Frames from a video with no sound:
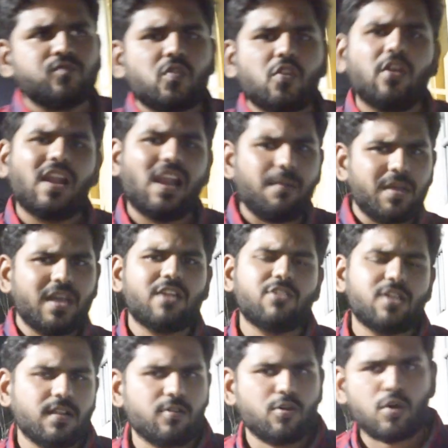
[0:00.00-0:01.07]
இப்போ எல்லாமே
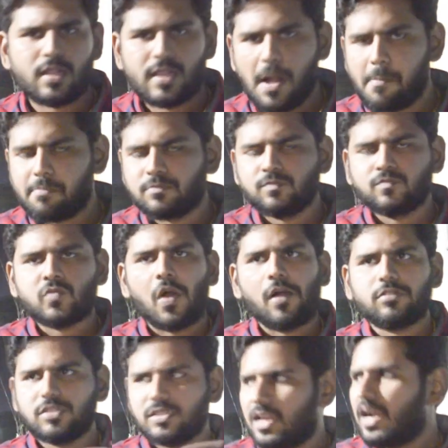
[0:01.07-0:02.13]
இருபது ரூபா தான்
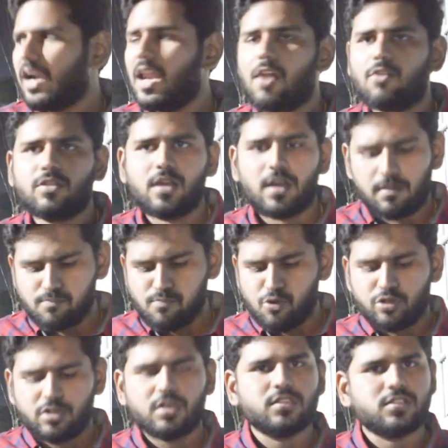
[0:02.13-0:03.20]
இப்போ இந்த கடையில் வந்து
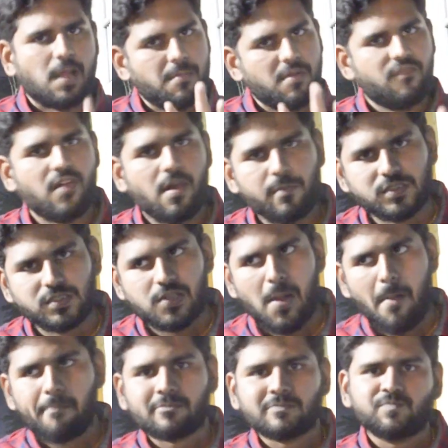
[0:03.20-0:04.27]
புட்டு செம்ம ஃபேமஸ்ஸு
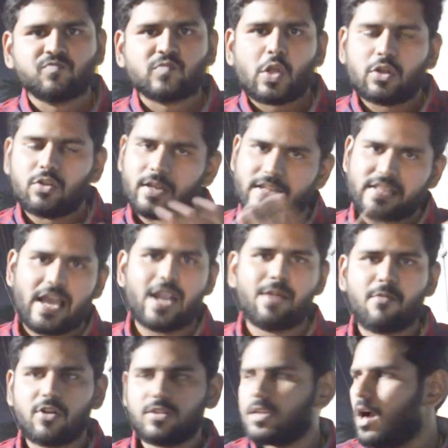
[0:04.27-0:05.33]
இப்போ நீங்கள்
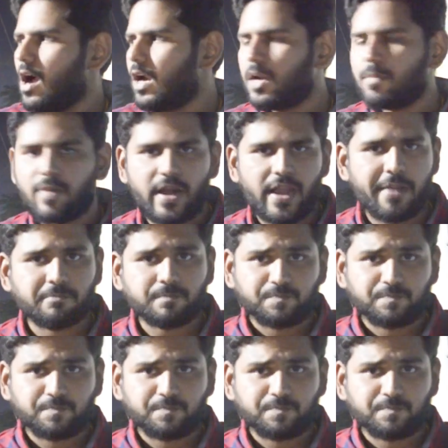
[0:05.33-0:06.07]
தைரியமும் வந்து ஆர்டர் பண்ணி